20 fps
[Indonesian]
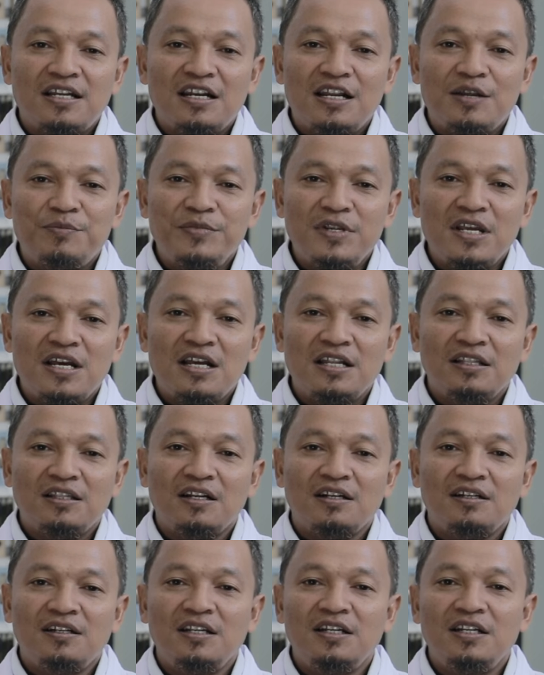dalamnya
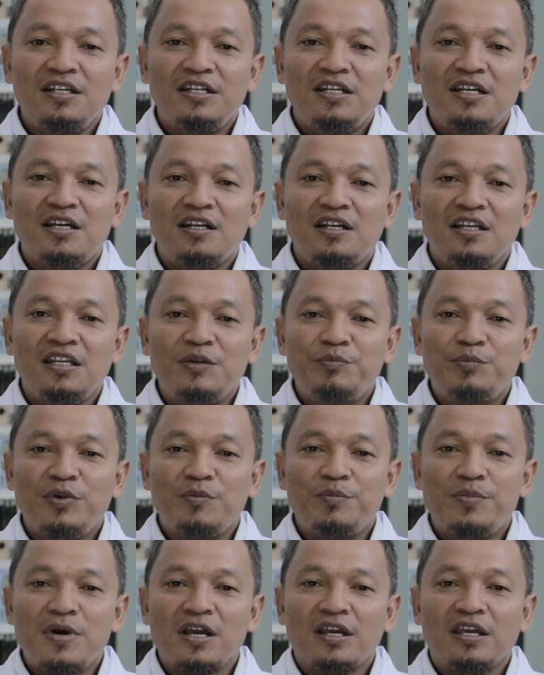terdiri dari
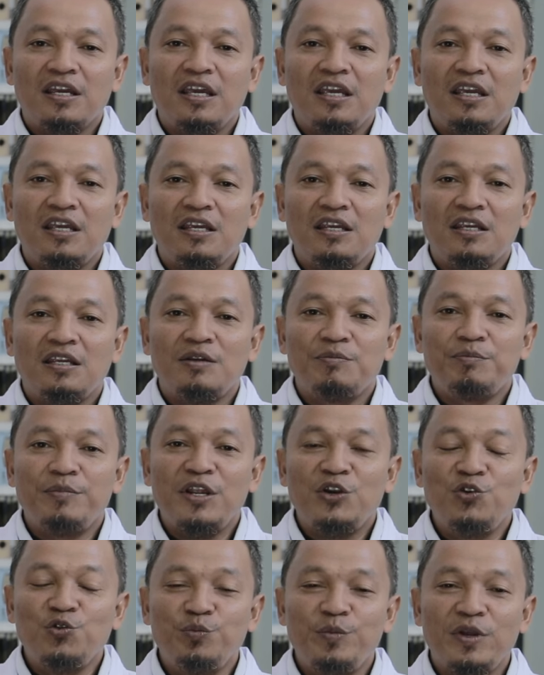berbagai
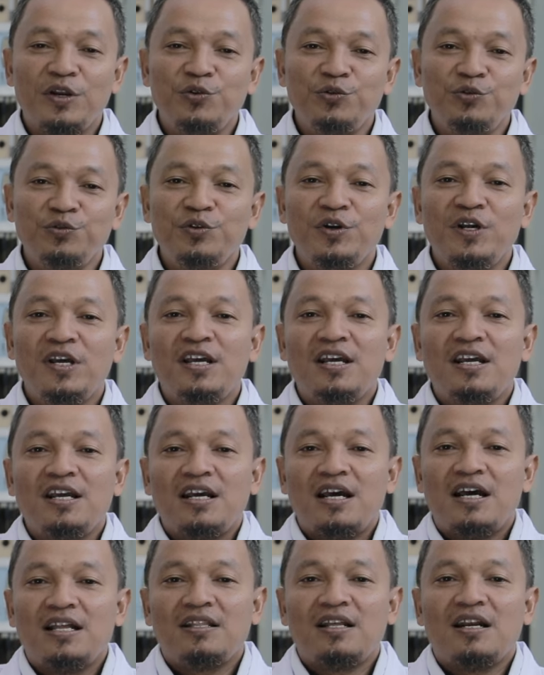menu-menu
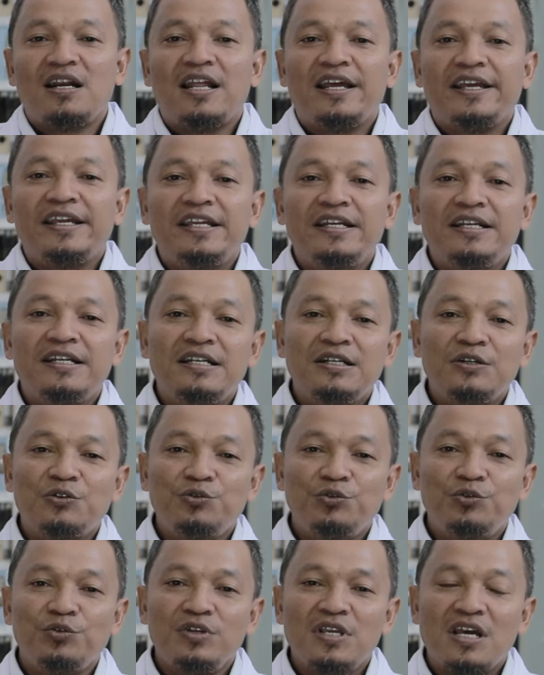antara lain
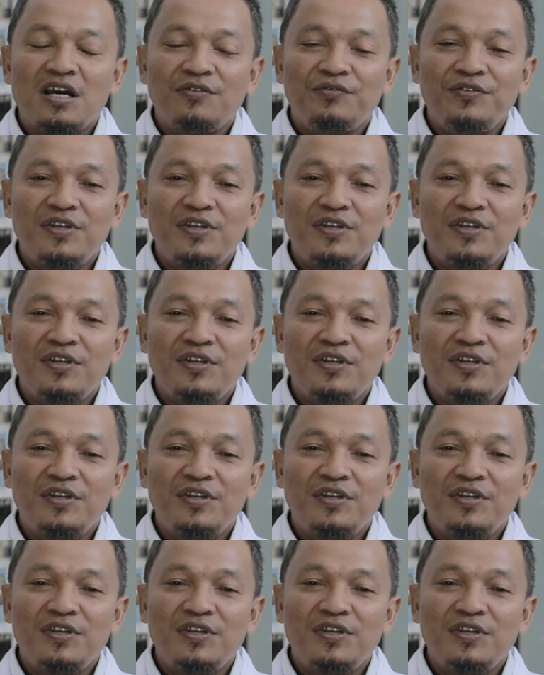untuk yang